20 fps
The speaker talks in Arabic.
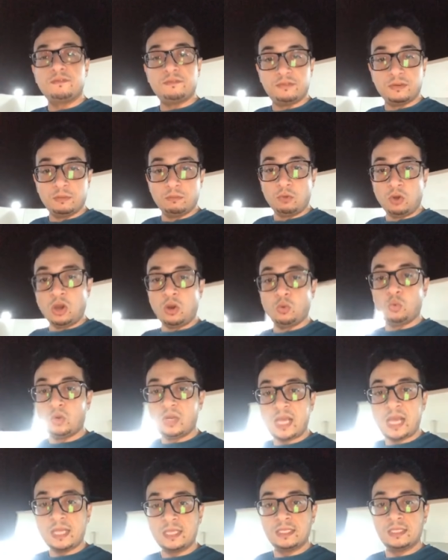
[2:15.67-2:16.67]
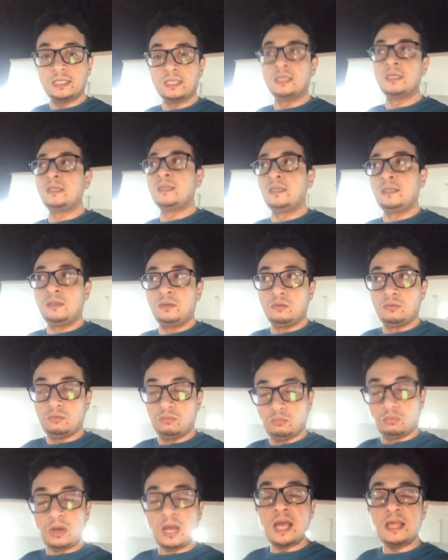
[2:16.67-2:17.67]
في المحولات
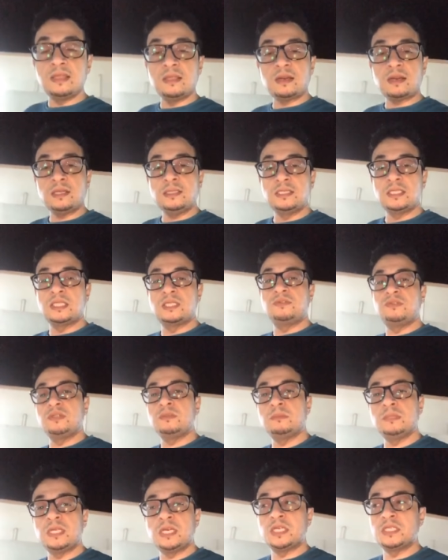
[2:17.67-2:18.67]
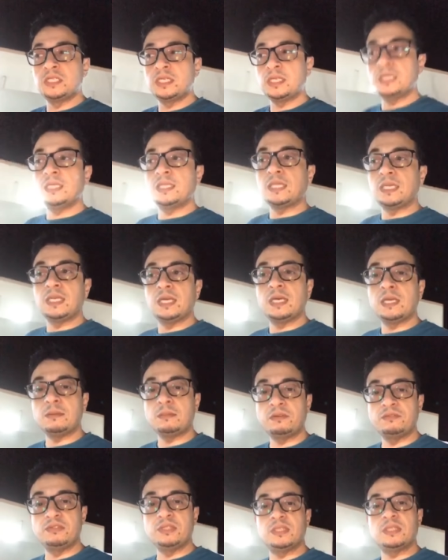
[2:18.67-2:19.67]
هذه راح تستفيد منها شركة
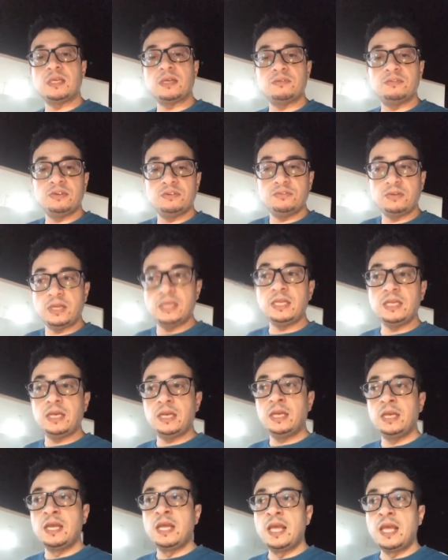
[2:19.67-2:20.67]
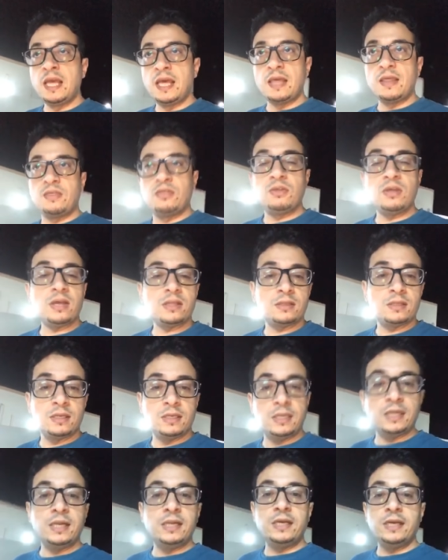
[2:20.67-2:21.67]
الكهرباء في التخفيف على الضغط
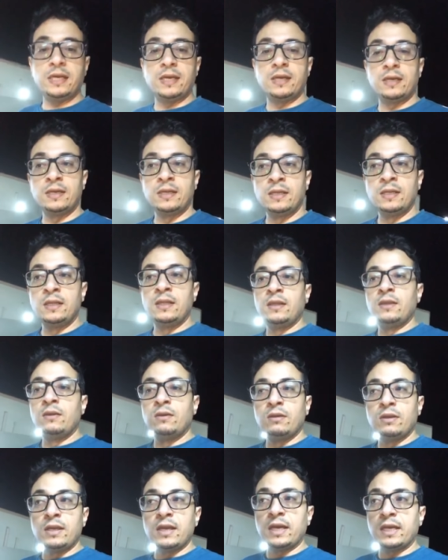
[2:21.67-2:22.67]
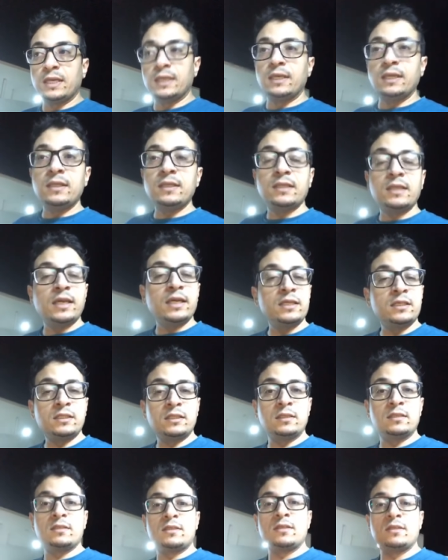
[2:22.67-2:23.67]
اللي عليها لكن أنت إيش
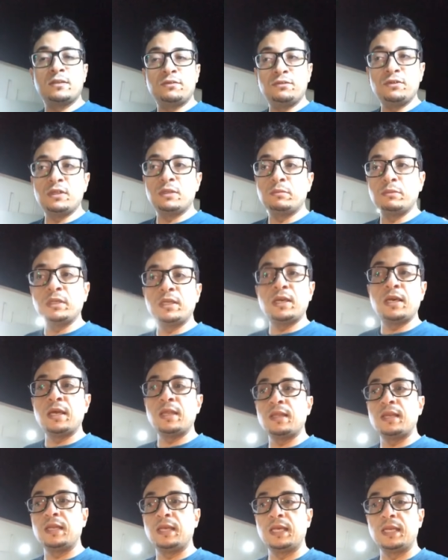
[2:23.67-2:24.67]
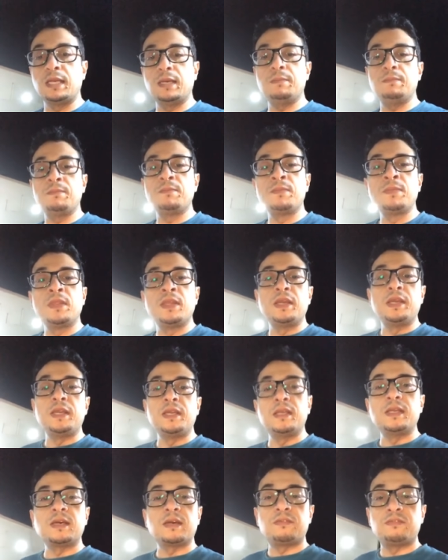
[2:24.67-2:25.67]
تستفيد من هذا الكلام
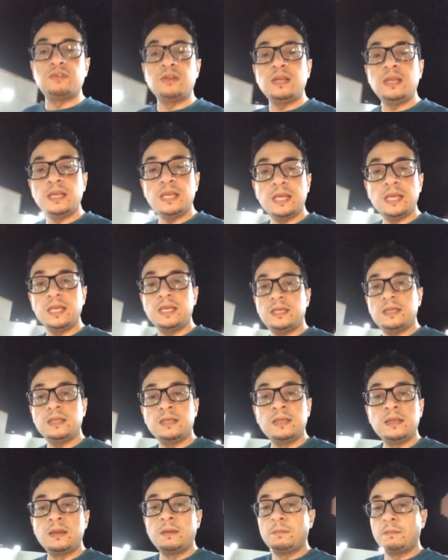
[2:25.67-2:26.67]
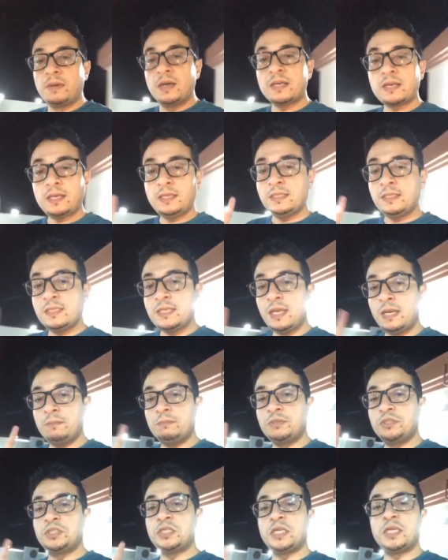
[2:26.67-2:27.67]
إنك في الليل ما راح تسحب
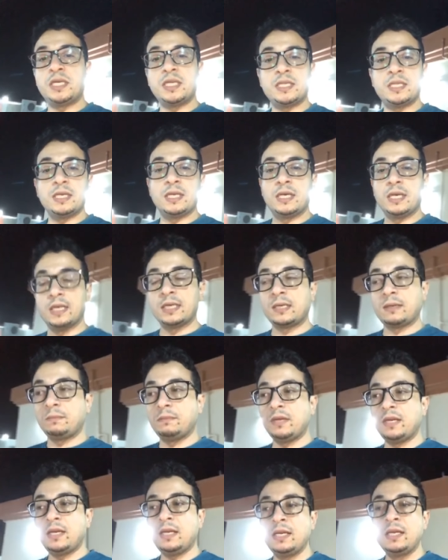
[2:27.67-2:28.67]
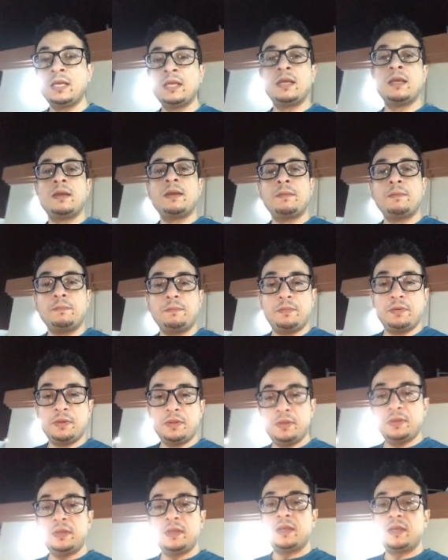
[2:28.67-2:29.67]
من شركة الكهرباء
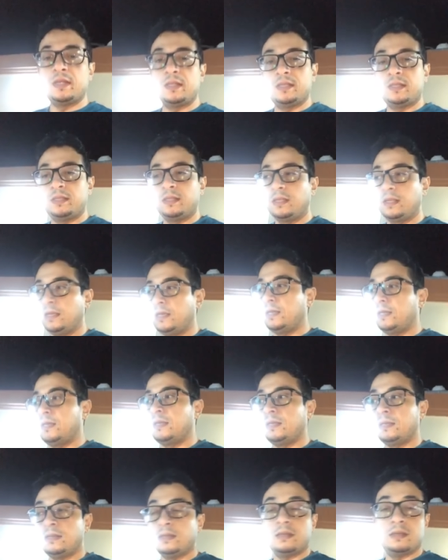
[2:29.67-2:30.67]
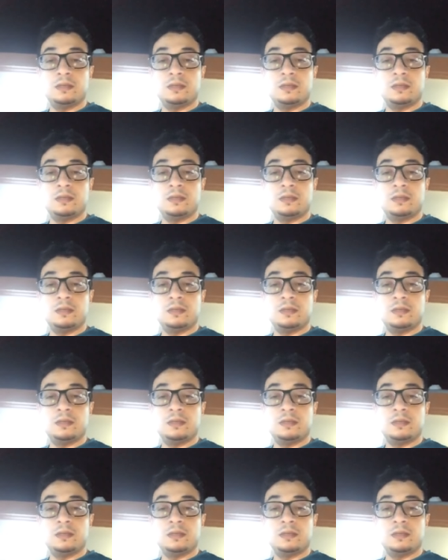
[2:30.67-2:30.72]
ب آه،